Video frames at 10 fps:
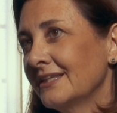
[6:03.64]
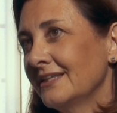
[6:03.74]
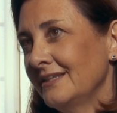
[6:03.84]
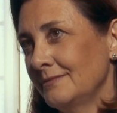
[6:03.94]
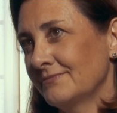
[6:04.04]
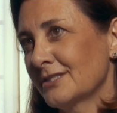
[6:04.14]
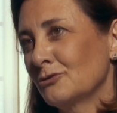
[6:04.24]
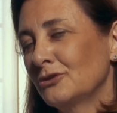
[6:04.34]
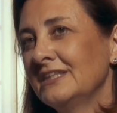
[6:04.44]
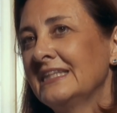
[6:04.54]
che
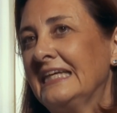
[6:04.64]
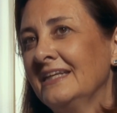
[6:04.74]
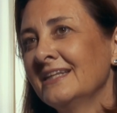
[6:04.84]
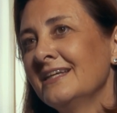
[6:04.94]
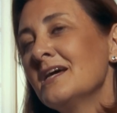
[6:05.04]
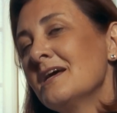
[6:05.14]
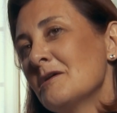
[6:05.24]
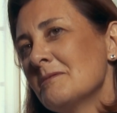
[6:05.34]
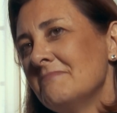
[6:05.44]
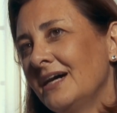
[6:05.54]
sottintende,
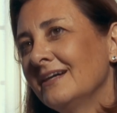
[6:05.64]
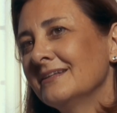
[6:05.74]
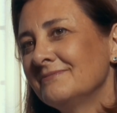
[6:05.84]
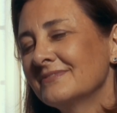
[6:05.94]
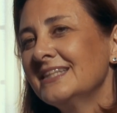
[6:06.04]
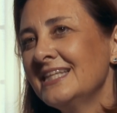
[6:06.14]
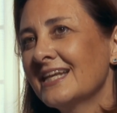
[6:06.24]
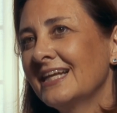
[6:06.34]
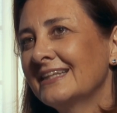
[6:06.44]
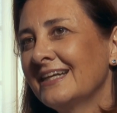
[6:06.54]
ma in
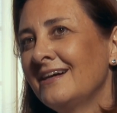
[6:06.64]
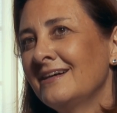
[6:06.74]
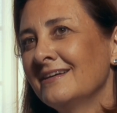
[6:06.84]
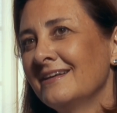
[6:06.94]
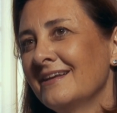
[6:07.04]
realtà